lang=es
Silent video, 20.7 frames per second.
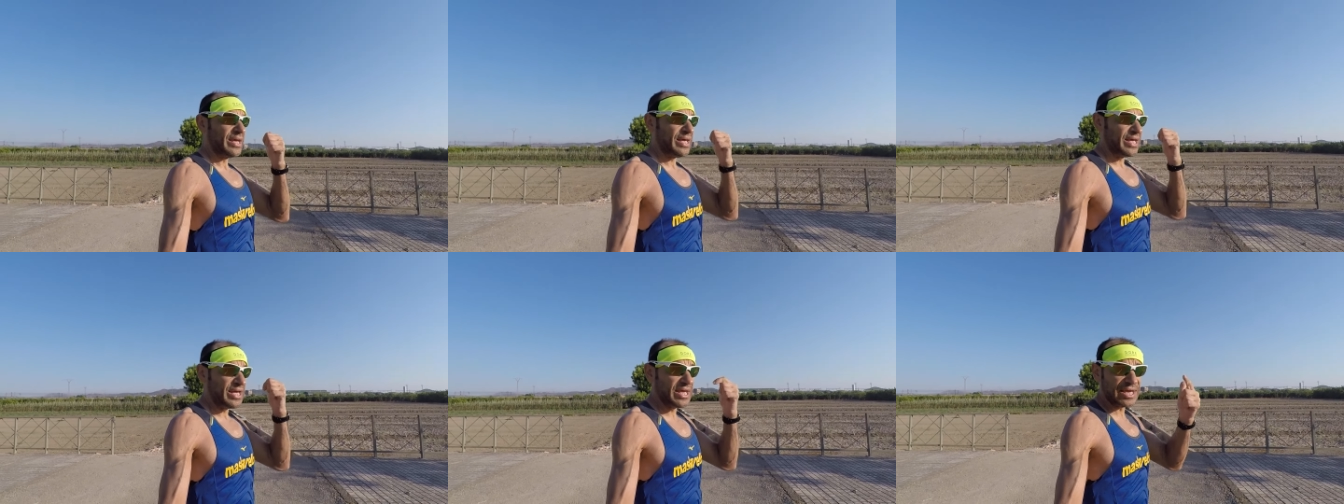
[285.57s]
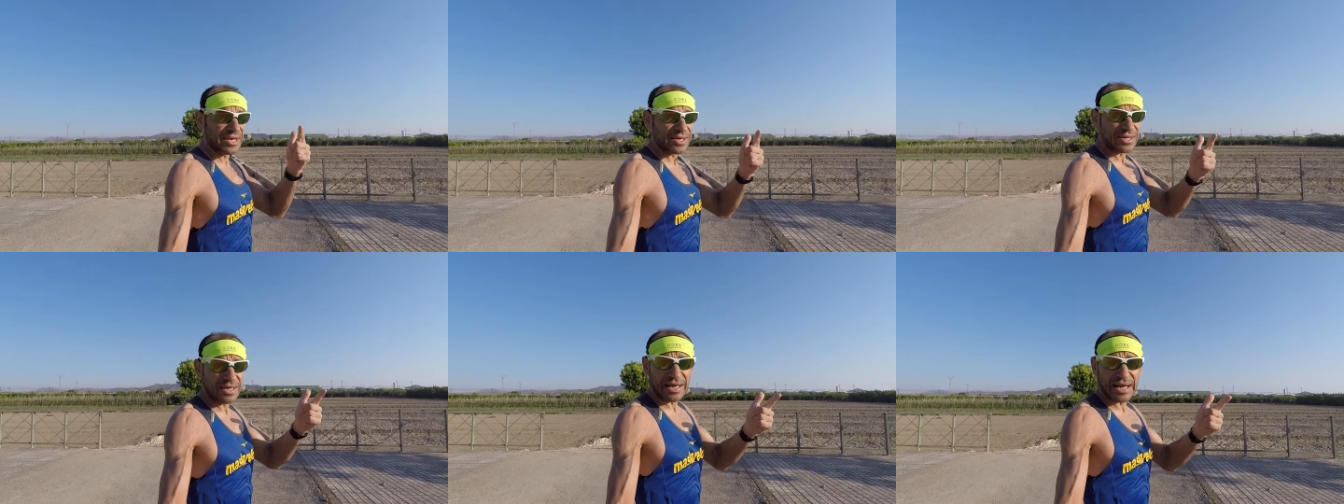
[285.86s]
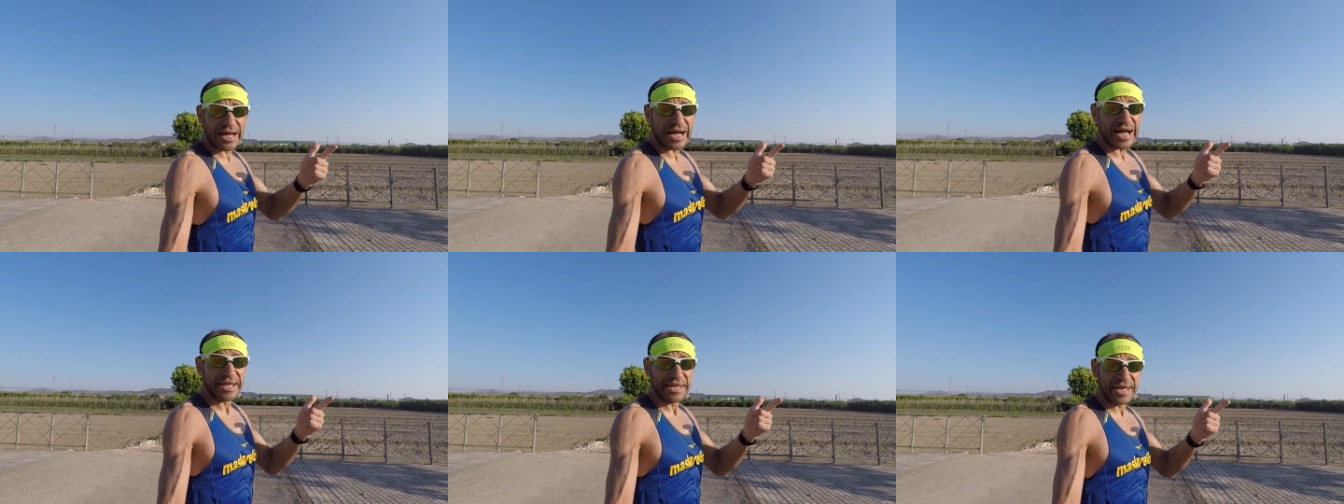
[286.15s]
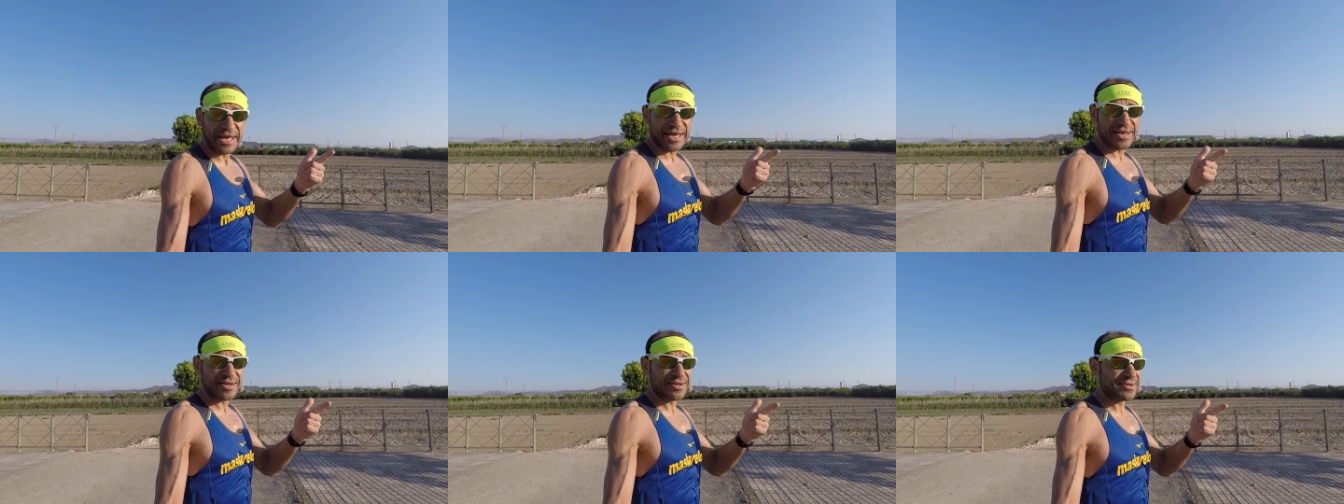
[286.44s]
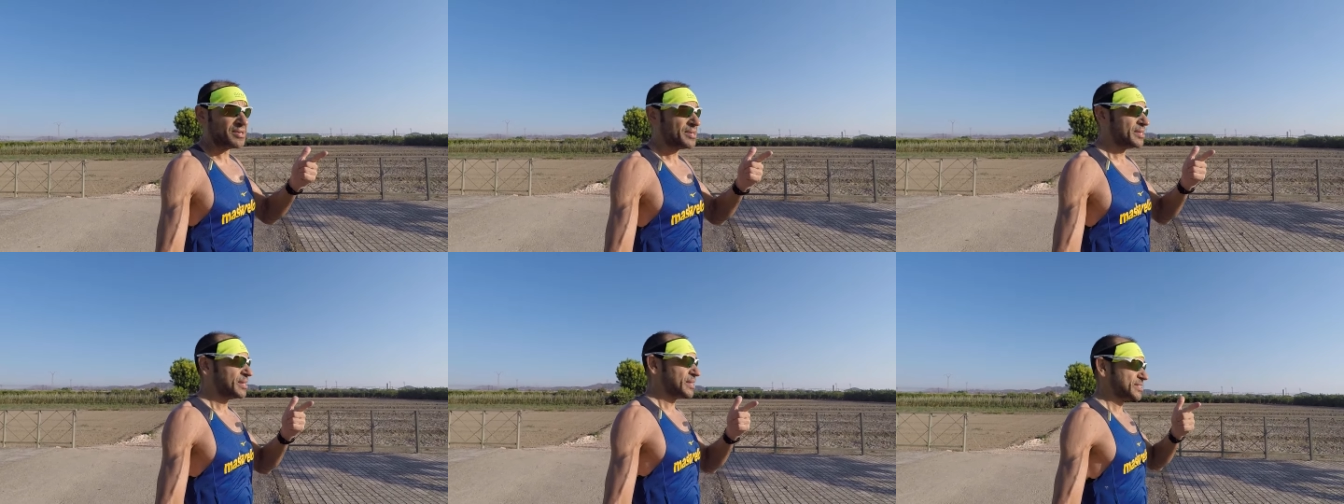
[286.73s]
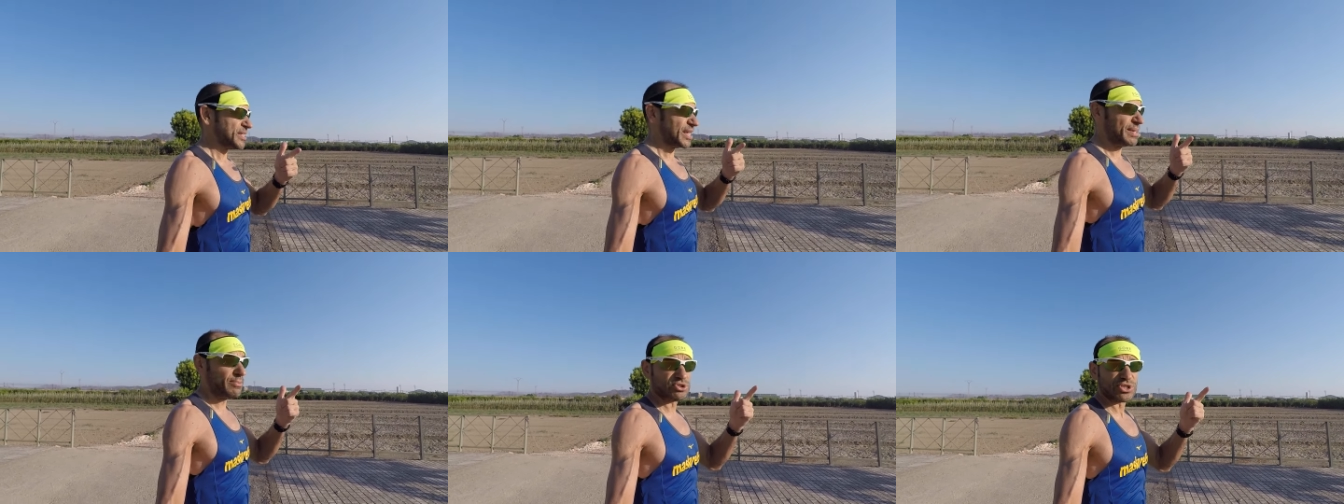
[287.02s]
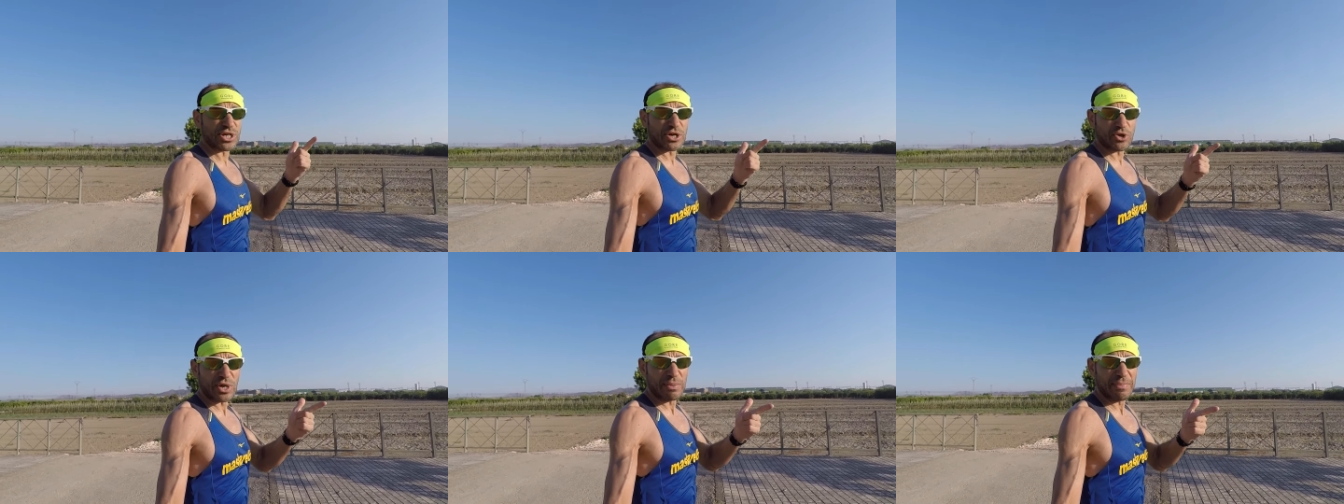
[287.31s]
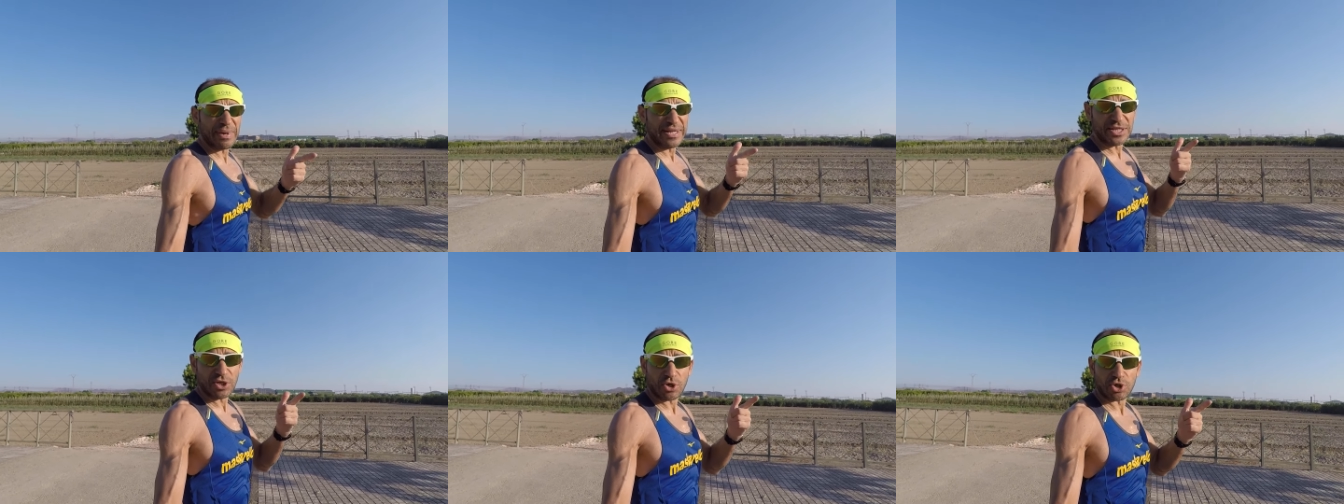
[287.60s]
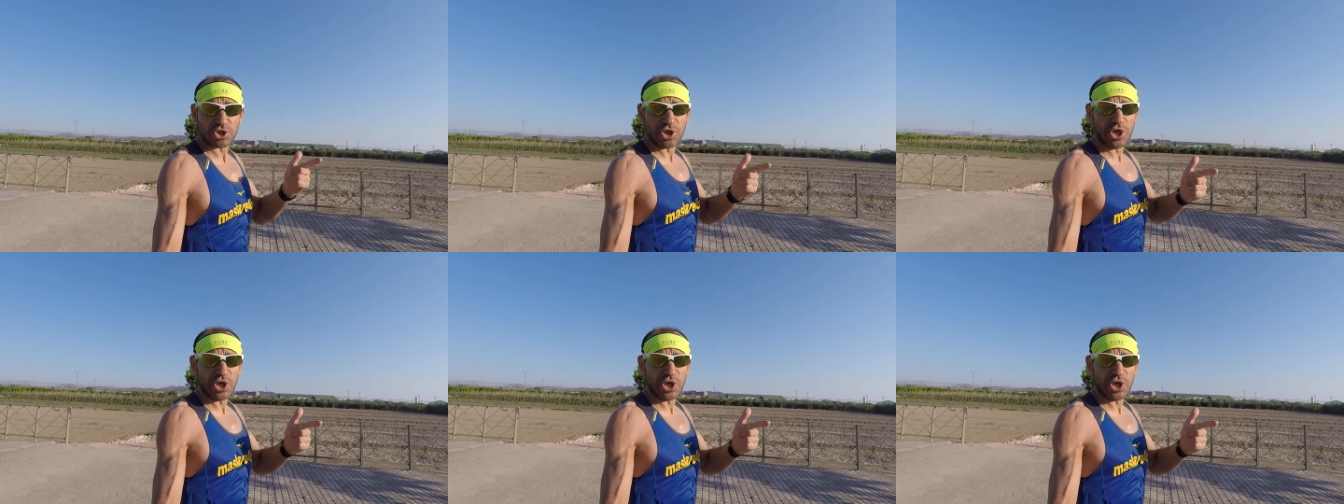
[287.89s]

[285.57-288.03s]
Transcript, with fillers: y ayer Salimos a rodar 22